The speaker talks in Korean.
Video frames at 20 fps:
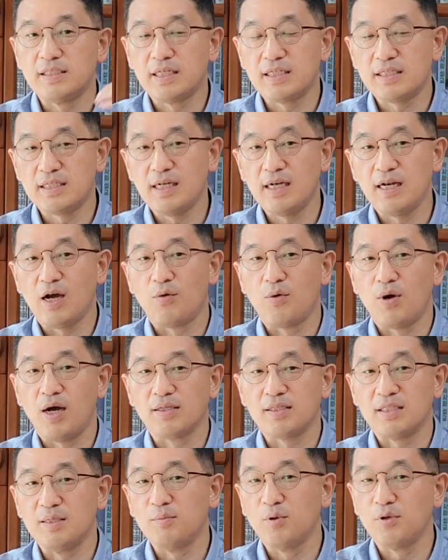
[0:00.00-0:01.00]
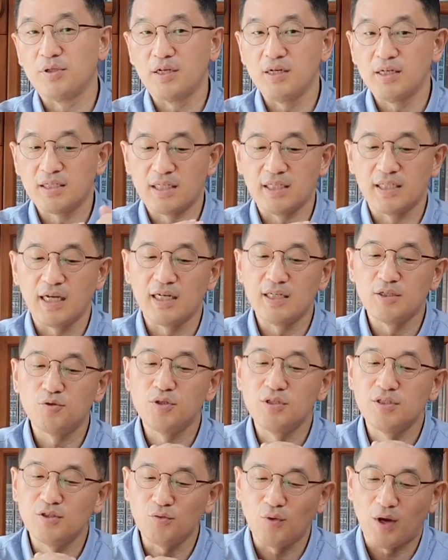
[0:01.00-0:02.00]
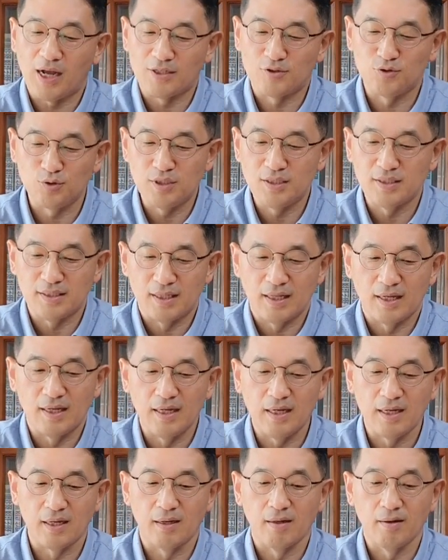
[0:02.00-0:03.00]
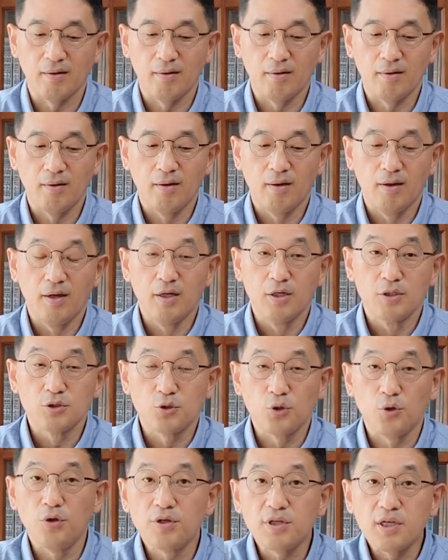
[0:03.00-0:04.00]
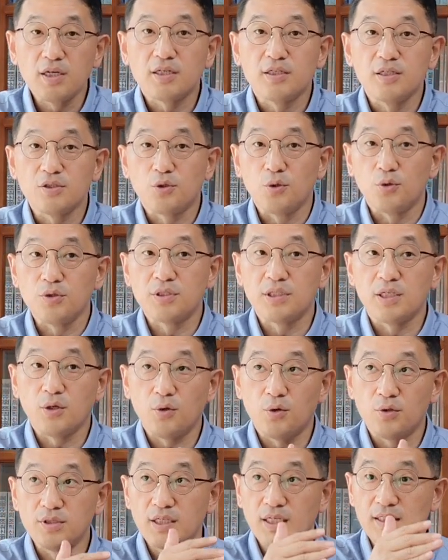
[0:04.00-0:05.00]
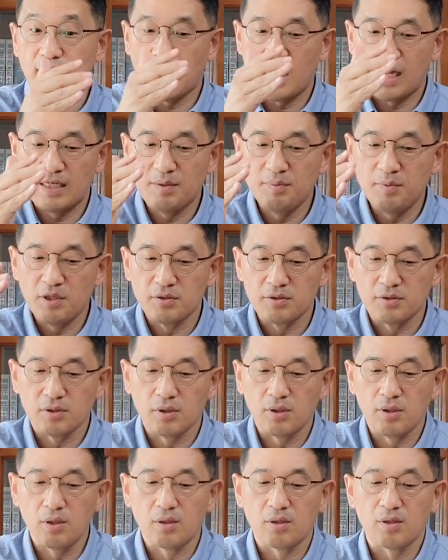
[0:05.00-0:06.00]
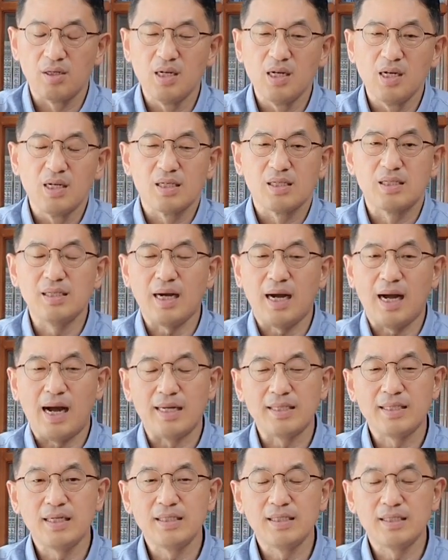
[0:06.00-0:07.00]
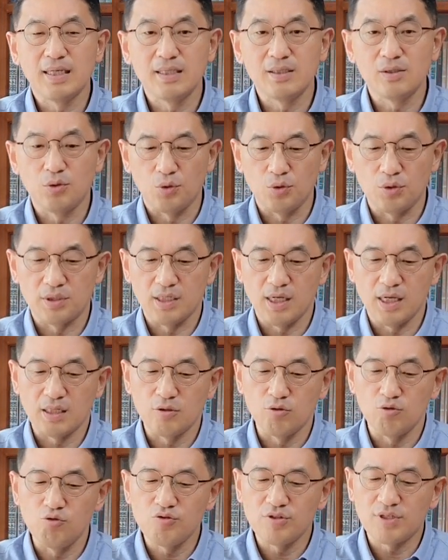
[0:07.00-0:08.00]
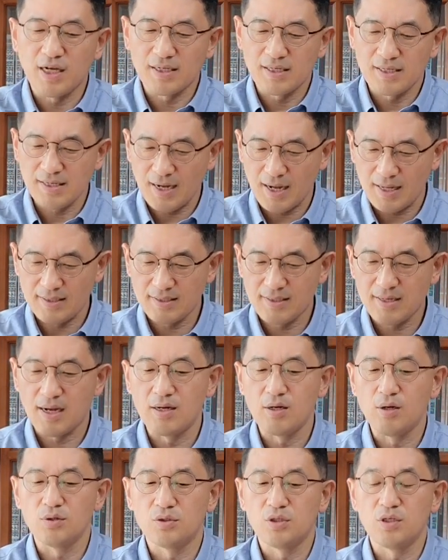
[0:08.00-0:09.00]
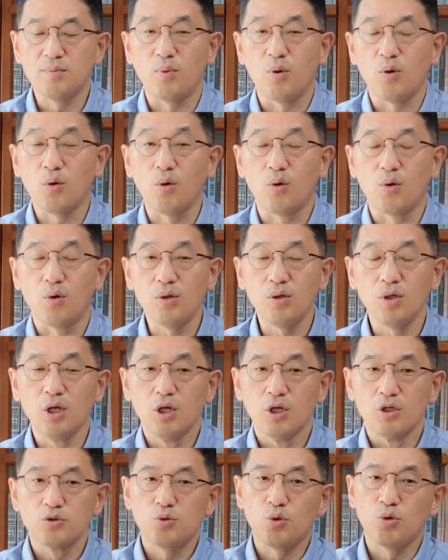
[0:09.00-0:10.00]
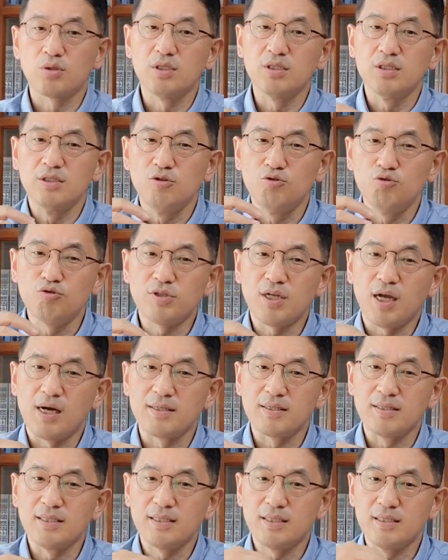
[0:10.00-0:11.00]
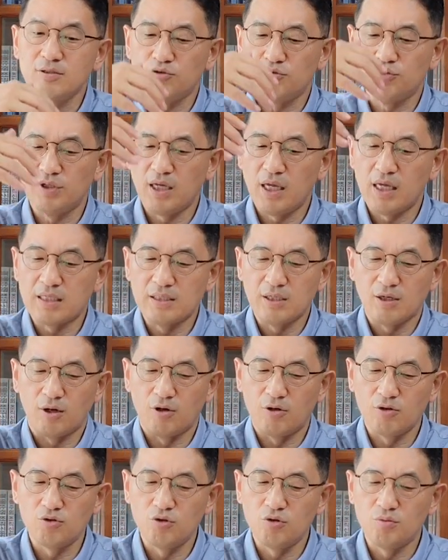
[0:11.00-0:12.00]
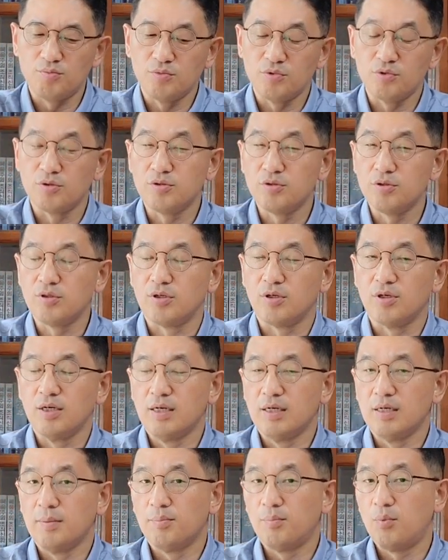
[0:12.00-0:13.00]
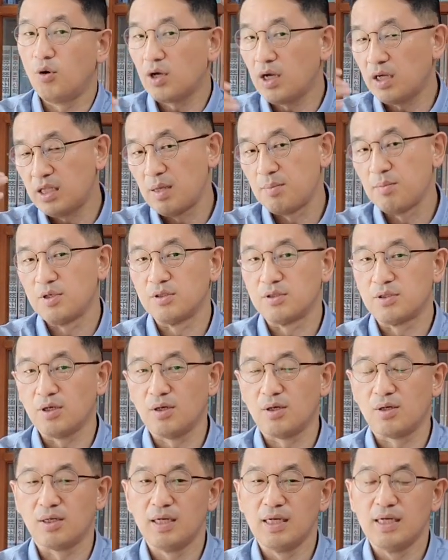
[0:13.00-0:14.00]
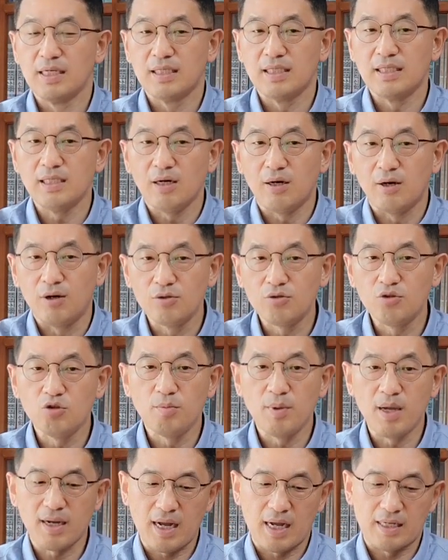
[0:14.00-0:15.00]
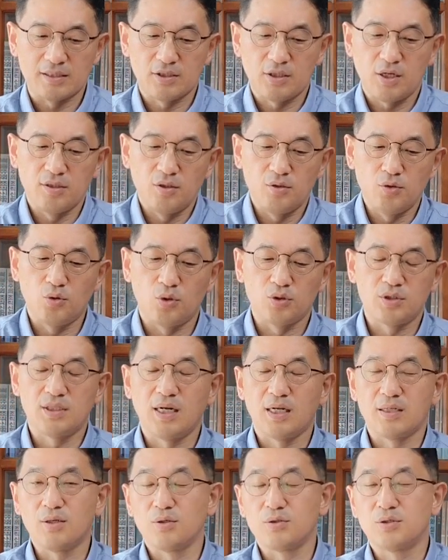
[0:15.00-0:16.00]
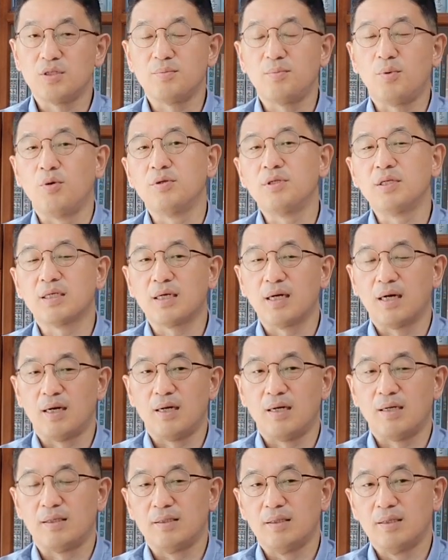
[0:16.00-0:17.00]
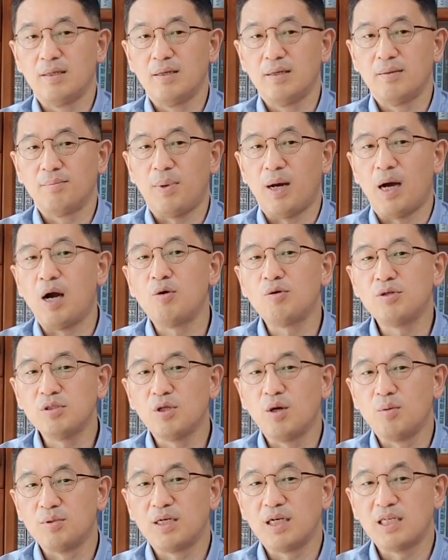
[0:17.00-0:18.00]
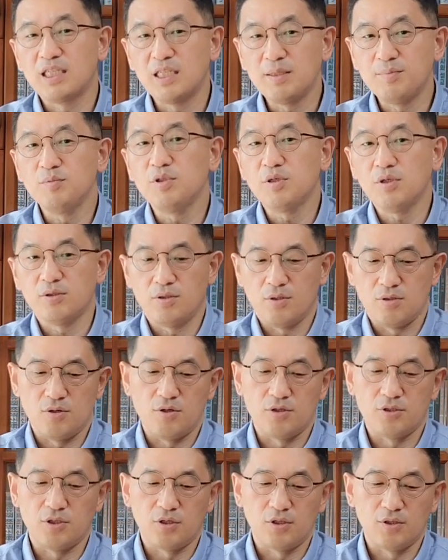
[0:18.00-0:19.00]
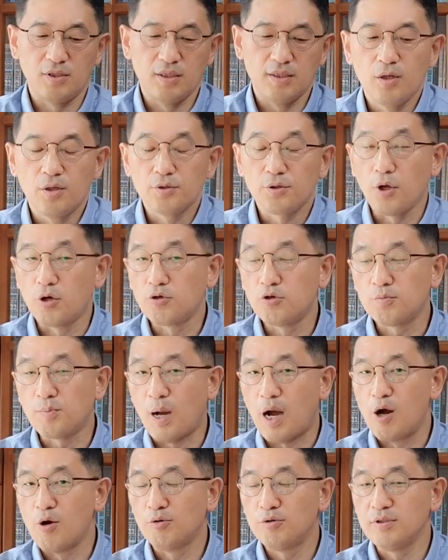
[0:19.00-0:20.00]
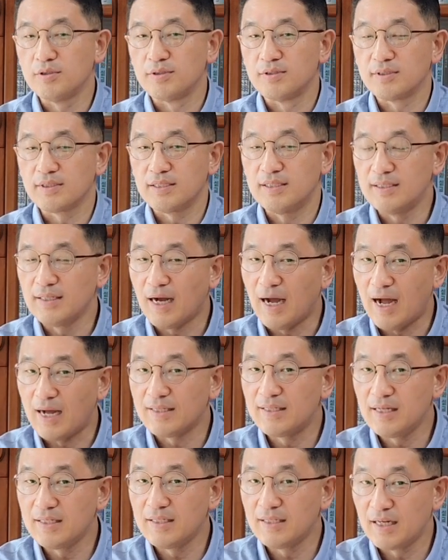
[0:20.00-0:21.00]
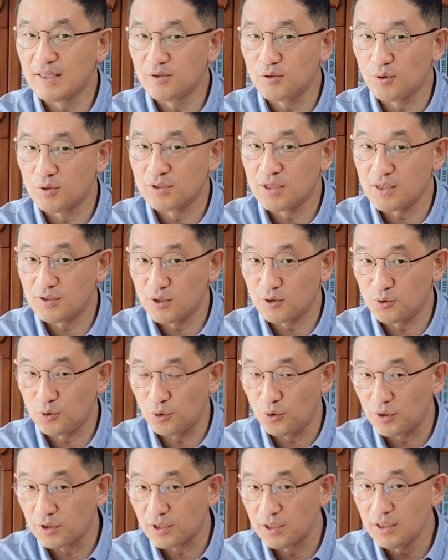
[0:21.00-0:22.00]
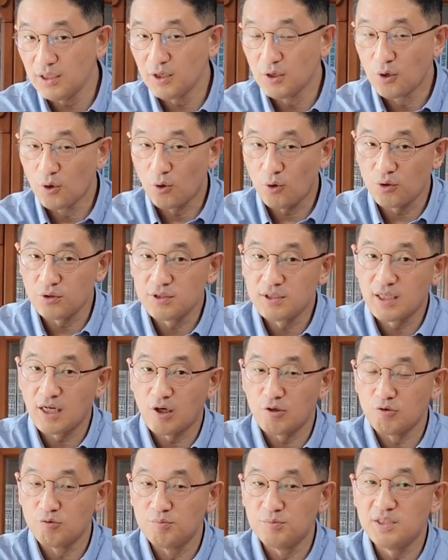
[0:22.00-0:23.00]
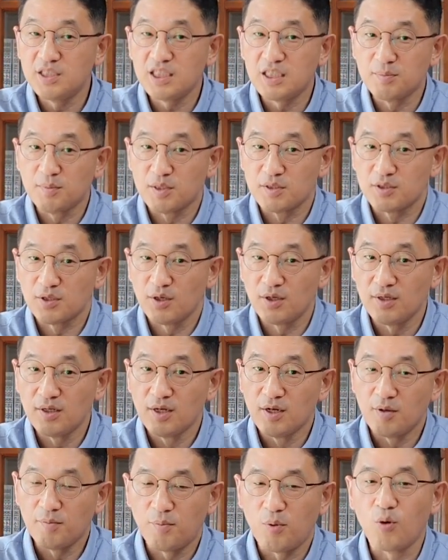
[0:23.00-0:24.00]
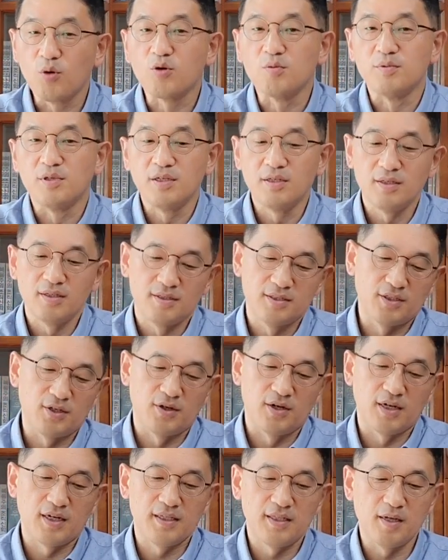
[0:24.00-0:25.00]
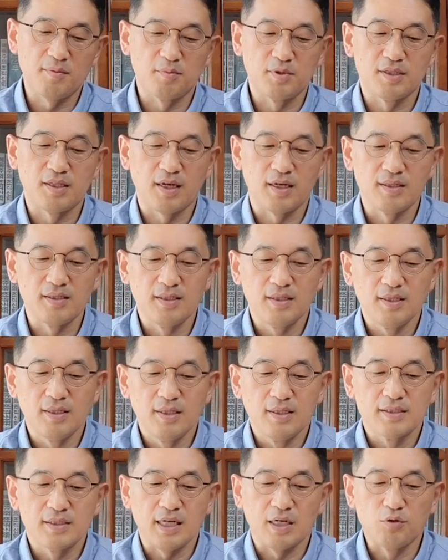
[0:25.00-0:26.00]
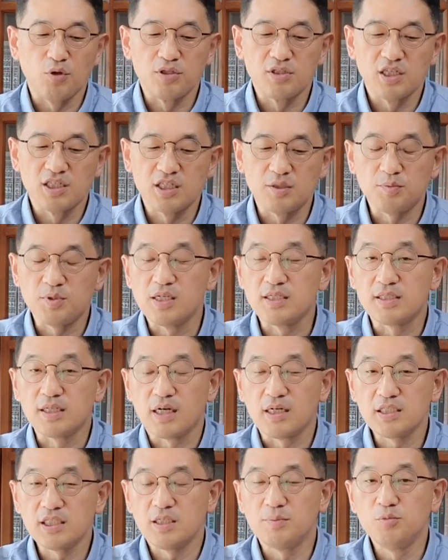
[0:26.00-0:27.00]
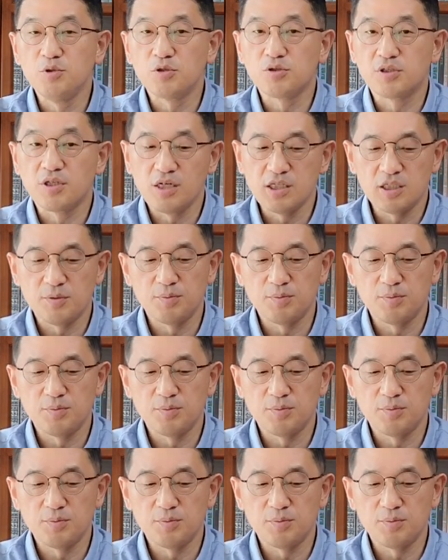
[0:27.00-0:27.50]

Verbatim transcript: 이제 신라와 디모데를 기다리고 있는 와중인데 조용히 그 도시에 혼자 다니면서 그 아덴이란 도시에 그 우상이 가득한 것을 보고 또 그 우상의 그 뒤에 그 어둠들을 보게 되면서 이 어둠에 갇혀 있는 도시라는 것을 보니까 바울이 너무나 힘들었던 거죠. 결국 바울은 그 아덴이란 도시에서 조용히 혼자 움직이면서 복음을 전하게 됩니다. 사도행전 17장 16절